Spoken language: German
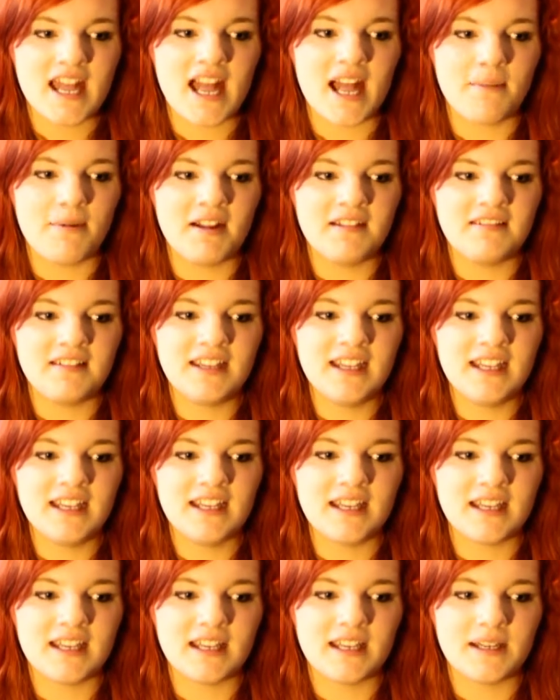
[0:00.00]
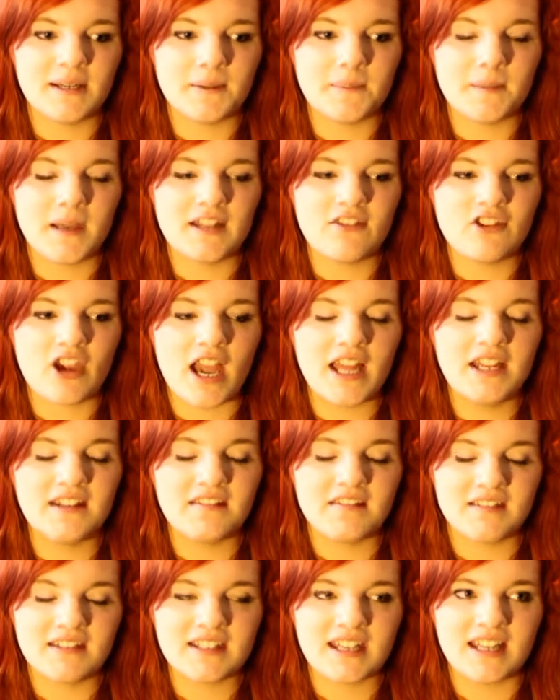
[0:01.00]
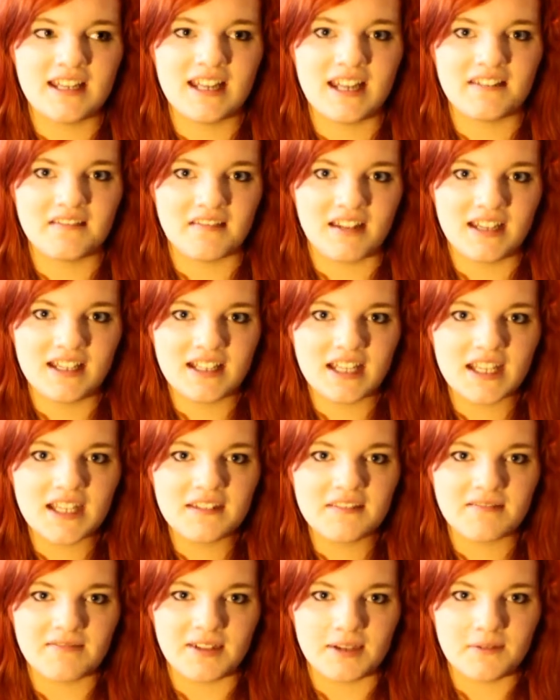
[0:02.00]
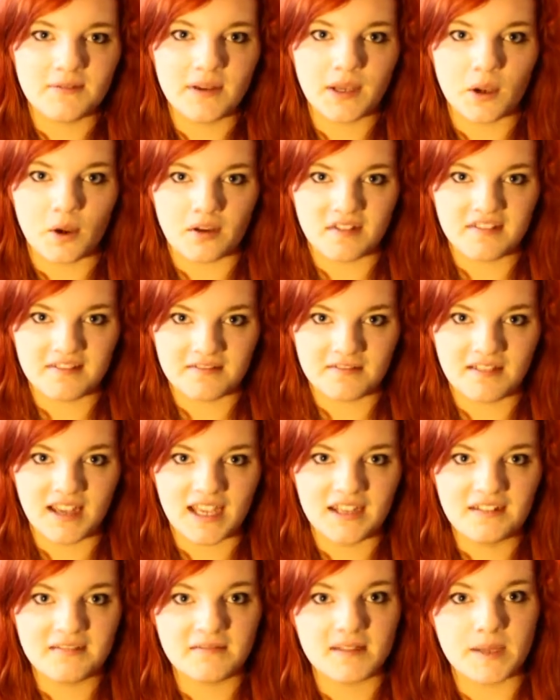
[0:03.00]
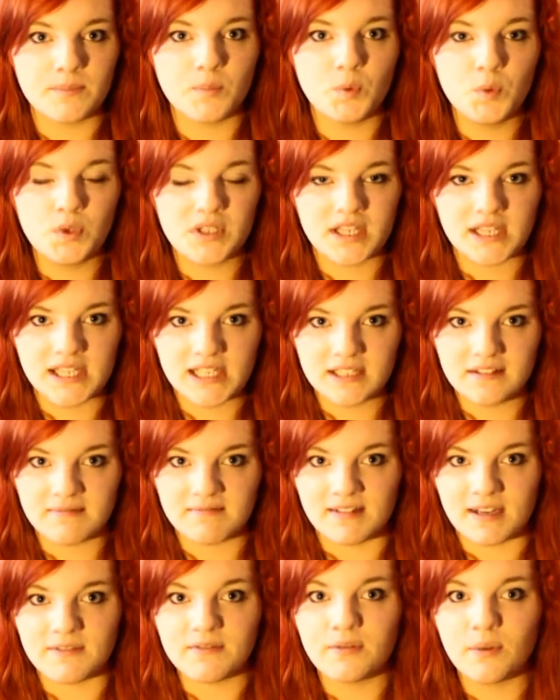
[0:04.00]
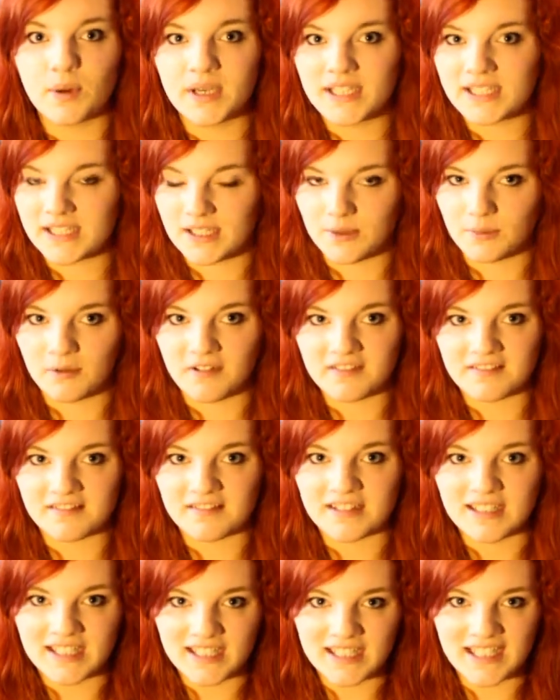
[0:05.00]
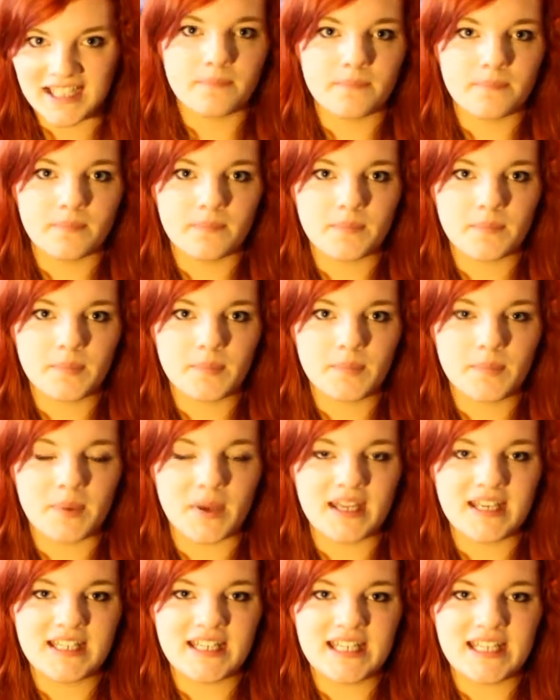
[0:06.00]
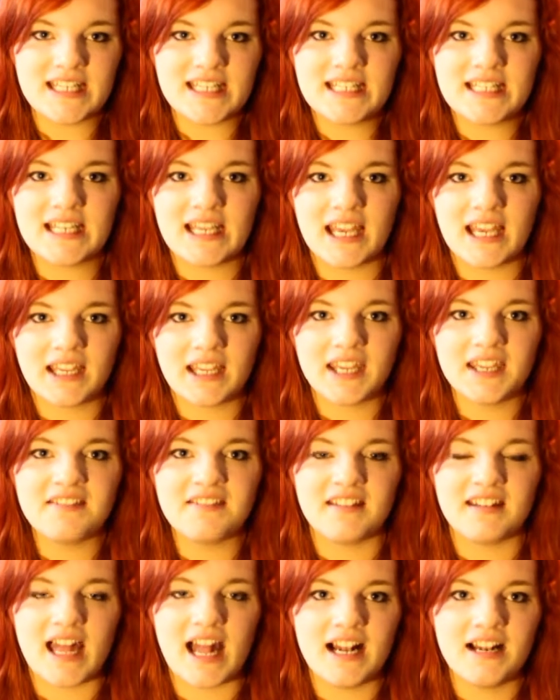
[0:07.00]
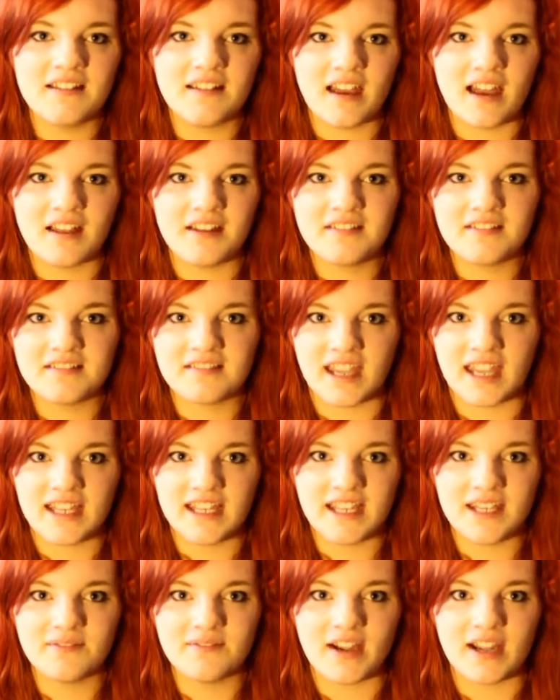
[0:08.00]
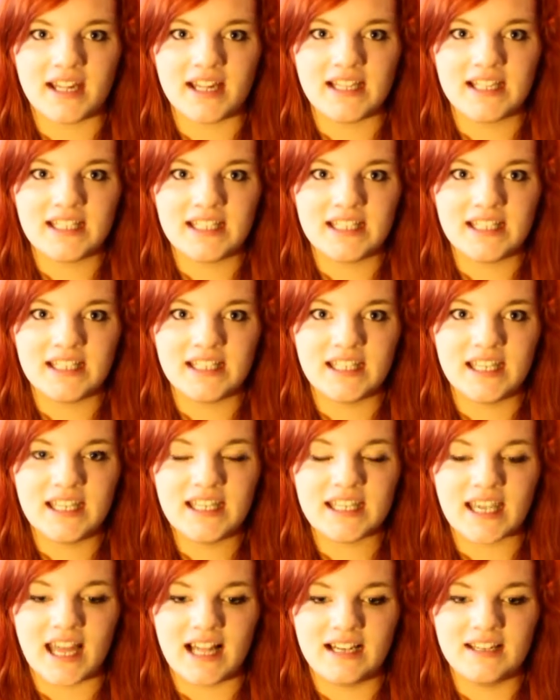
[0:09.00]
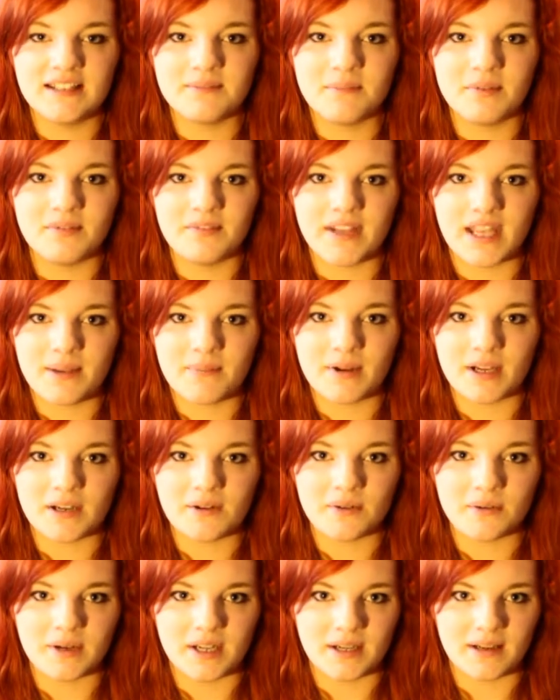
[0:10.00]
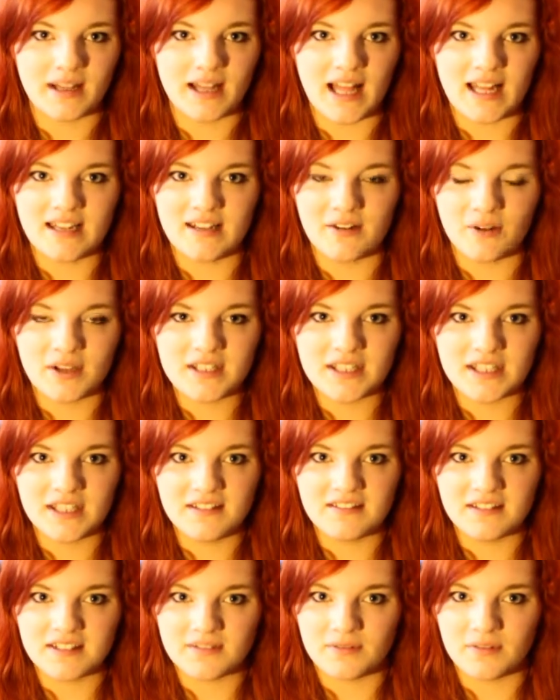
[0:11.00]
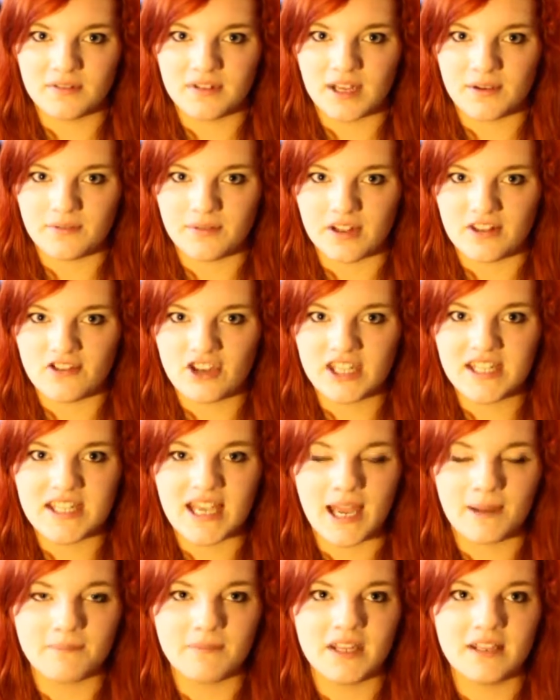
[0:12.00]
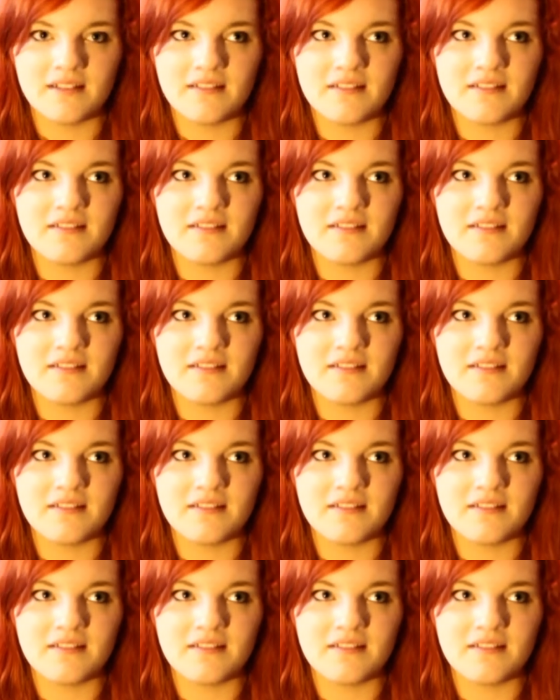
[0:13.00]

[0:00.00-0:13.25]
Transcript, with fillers: Aber sie entscheidet sich dann letztendlich, zu den Ferox zu gehen, zu den Mutigen, zu den Furchtlosen. Bei denen äh, kriegt sie ein halt hartes Training, weil nicht alle Bewerber oder alle Leute, die sich für, dafür entschieden haben,